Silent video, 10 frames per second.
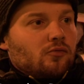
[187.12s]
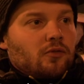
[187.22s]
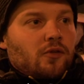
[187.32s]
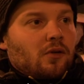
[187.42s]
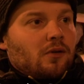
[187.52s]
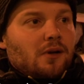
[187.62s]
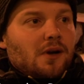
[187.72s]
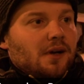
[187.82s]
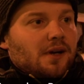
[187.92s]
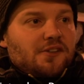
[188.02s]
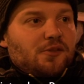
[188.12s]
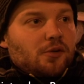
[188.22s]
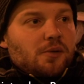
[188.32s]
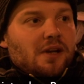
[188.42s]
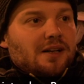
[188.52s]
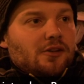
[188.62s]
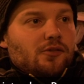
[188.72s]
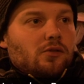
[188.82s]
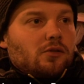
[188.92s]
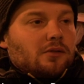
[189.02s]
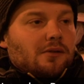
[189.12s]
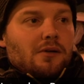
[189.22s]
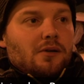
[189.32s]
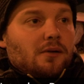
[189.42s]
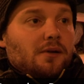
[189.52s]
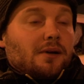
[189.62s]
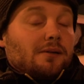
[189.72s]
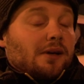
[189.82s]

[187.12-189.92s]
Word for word: tout le temps disponible avec les autres, euh,